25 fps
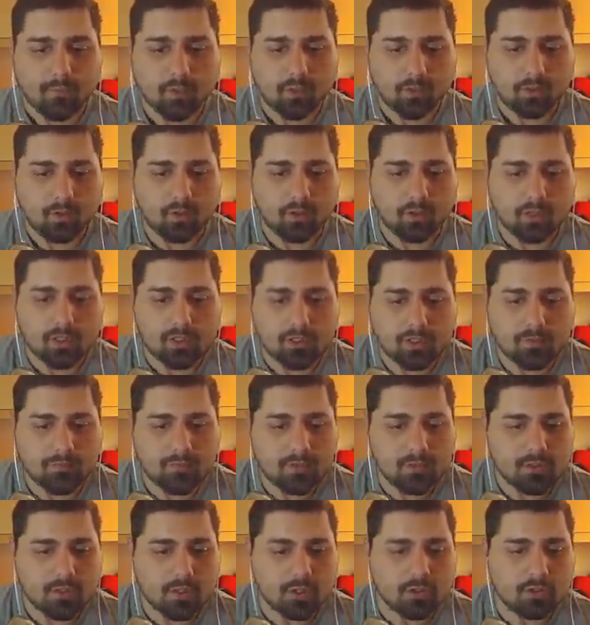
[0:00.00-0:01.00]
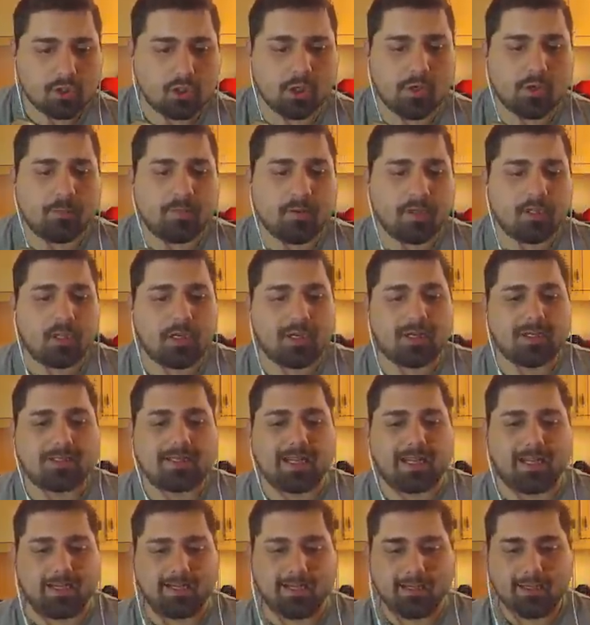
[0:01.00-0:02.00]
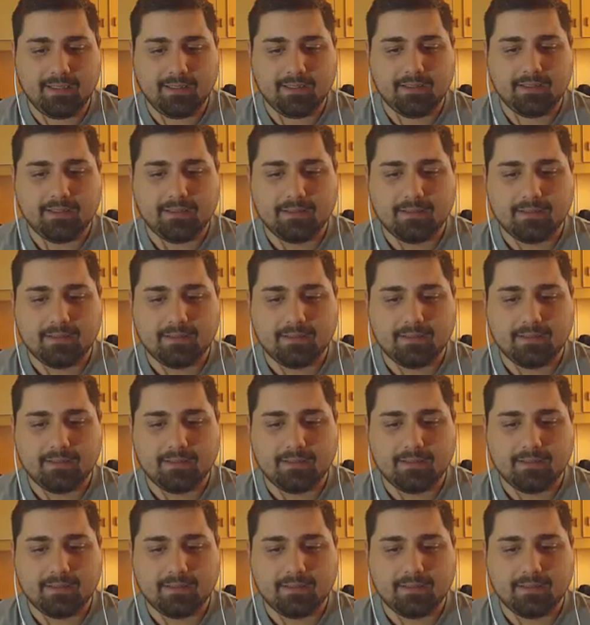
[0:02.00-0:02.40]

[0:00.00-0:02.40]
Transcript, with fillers: No, che so... Sto rompendo le antenne?